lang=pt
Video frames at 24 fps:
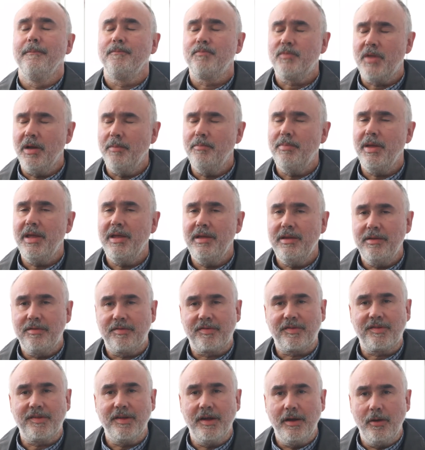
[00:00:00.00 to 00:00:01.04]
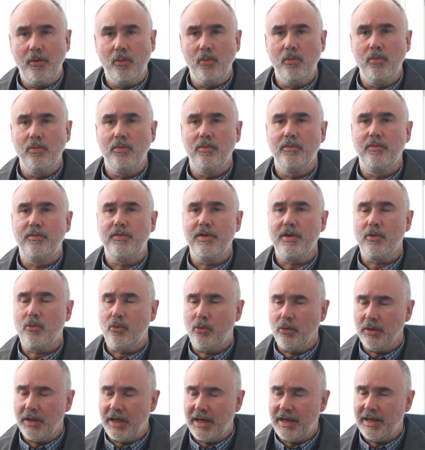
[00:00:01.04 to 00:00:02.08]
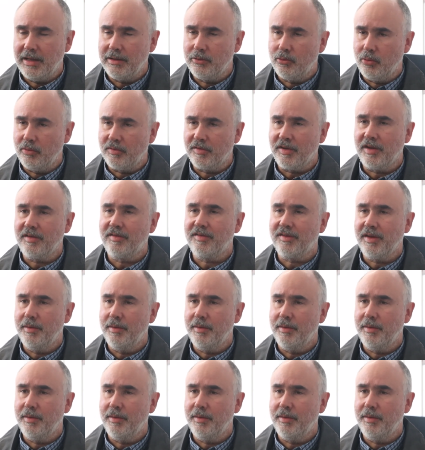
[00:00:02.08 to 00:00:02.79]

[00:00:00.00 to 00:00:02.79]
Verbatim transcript: também são vinculados às